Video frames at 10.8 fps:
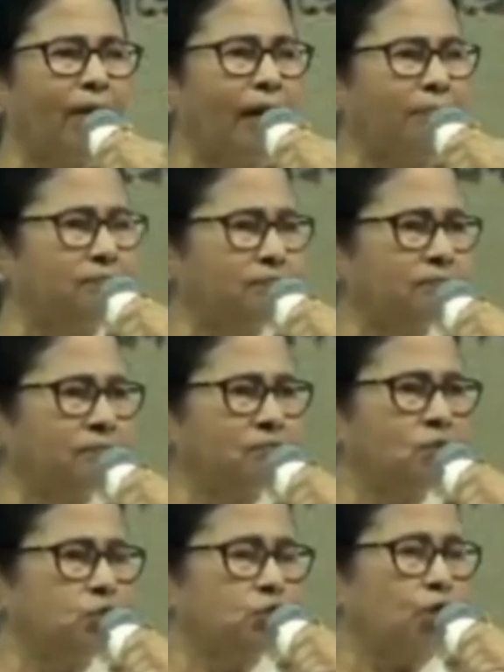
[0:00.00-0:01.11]
ডিএ বাড়িয়ে দেয়
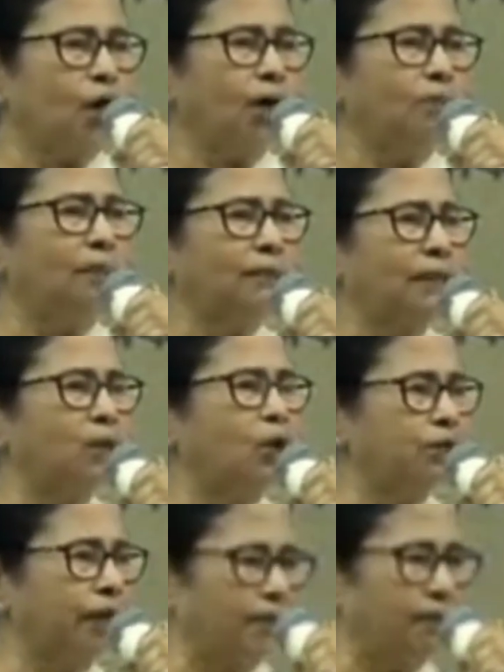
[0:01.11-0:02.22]
কারণ কেন্দ্র
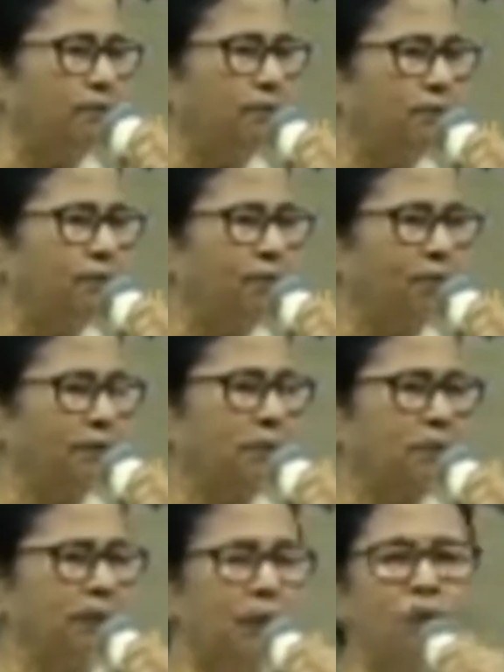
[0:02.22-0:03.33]
সরকারি কর্মীদের
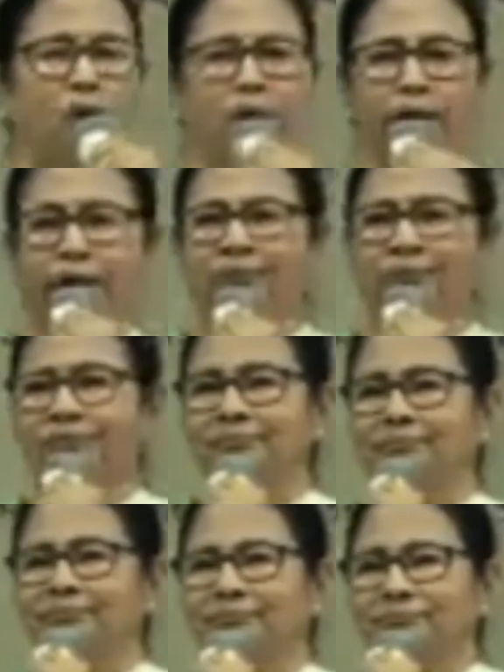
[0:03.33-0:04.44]
চাকরি ও রাজ্য
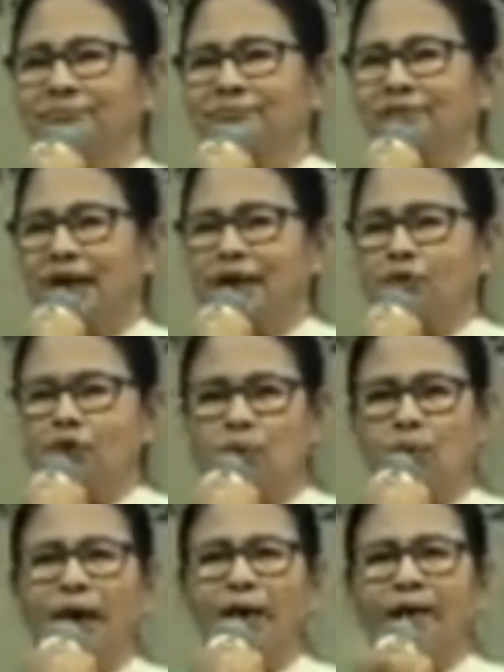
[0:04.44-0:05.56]
সরকারি কর্মীদের চাকরির
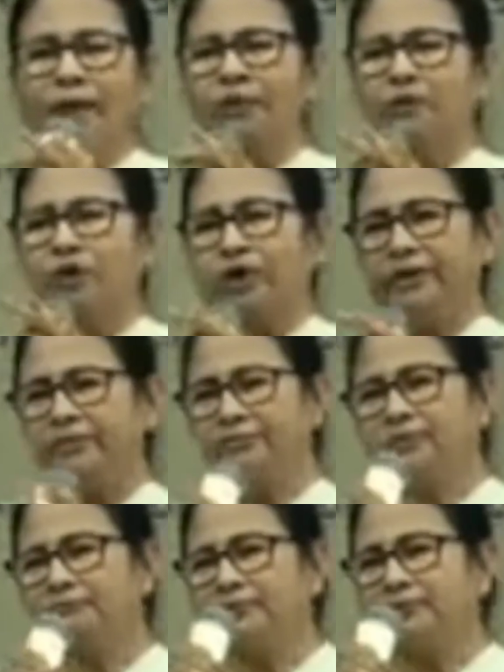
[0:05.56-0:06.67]
মধ্যে পার্থক্য
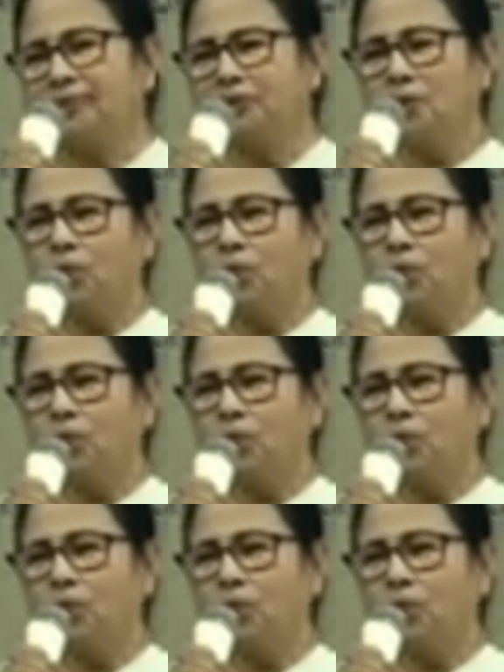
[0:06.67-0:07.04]
আছে